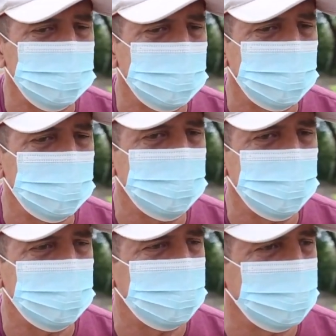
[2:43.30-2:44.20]
trazer
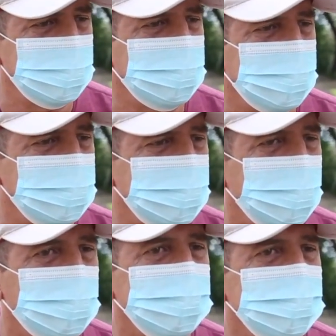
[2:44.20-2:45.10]
ele de
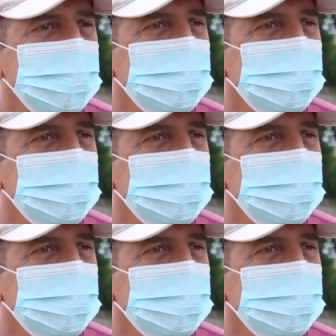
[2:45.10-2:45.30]
volta.